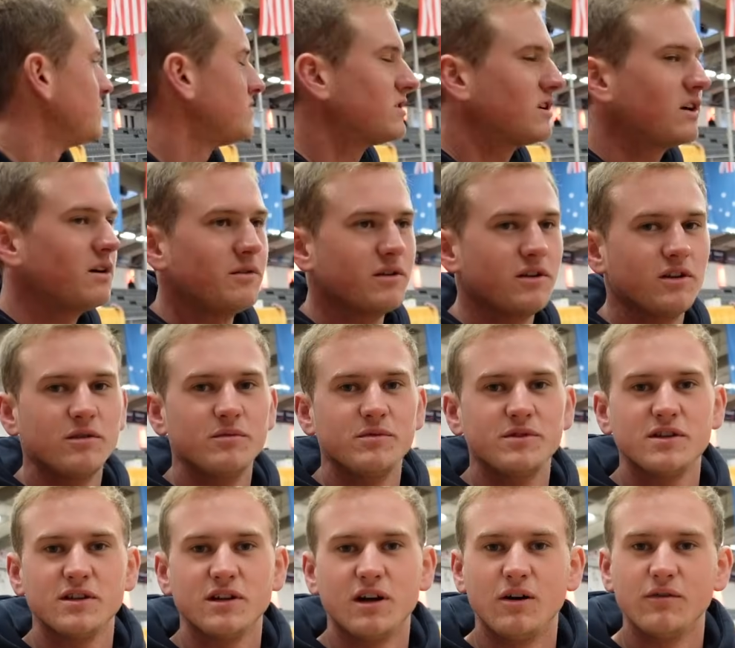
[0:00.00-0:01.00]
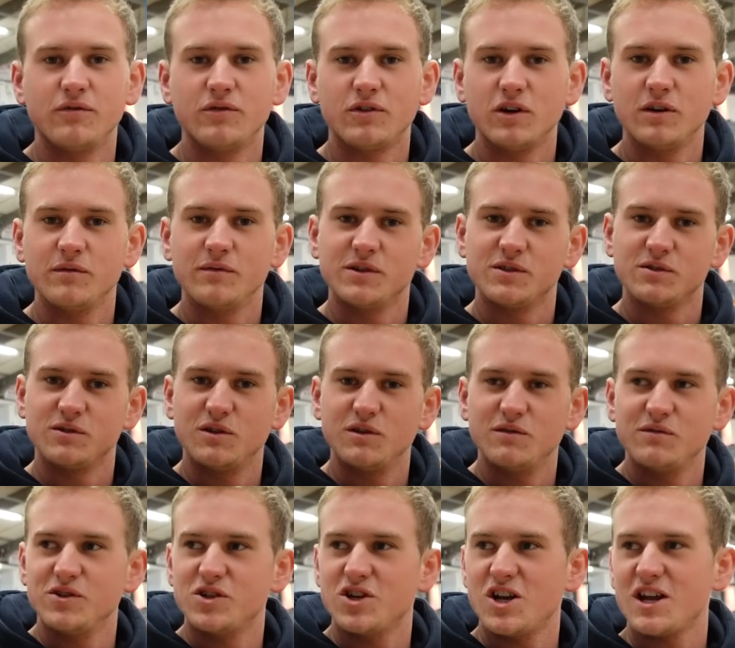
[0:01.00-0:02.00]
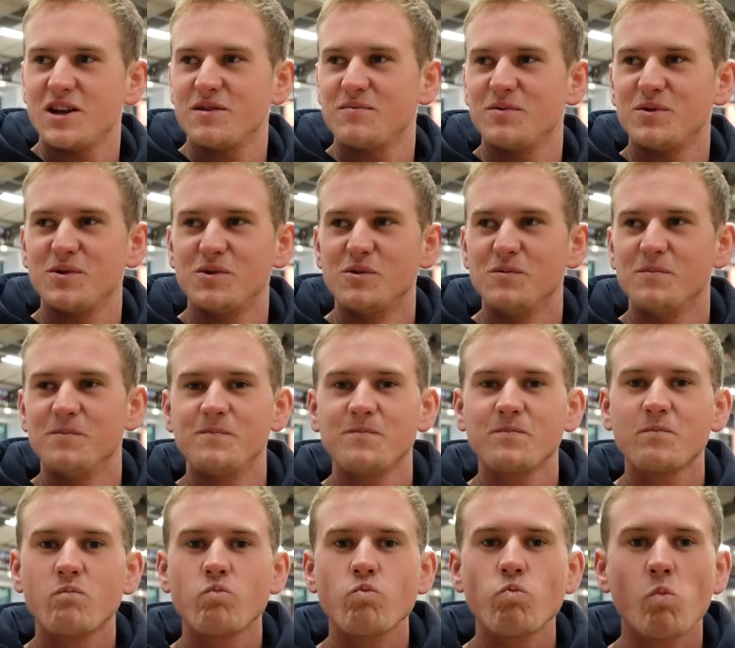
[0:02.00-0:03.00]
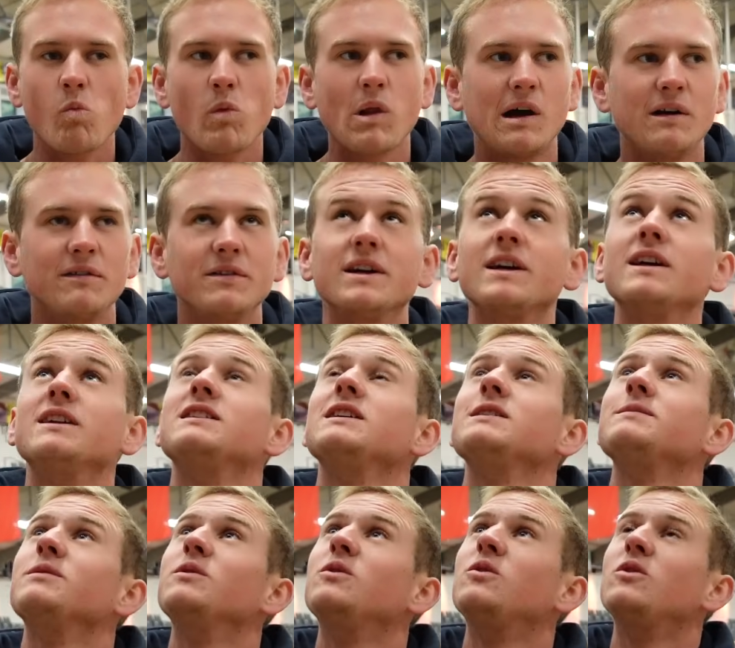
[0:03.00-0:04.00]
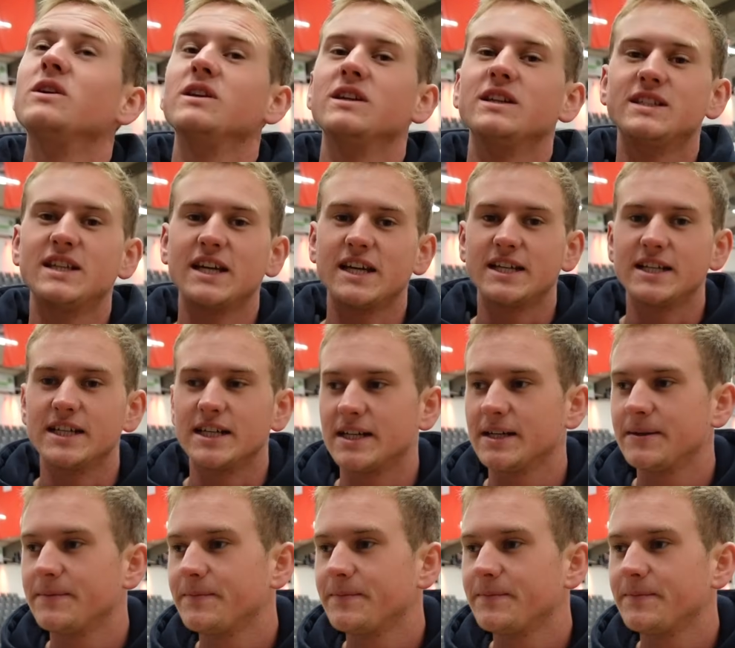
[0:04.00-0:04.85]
müssen glaube ich hier noch ein bisschen aufräumen, weil so können wir schlecht proben. Aber wir gehen jetzt erstmal hoch in die Technik.